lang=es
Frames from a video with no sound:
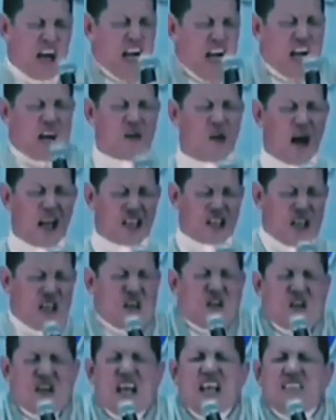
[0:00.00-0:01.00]
con el
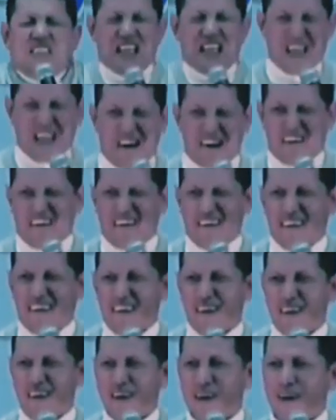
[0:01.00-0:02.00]
4 y con el
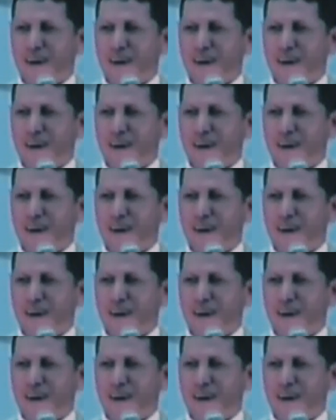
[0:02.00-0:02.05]
5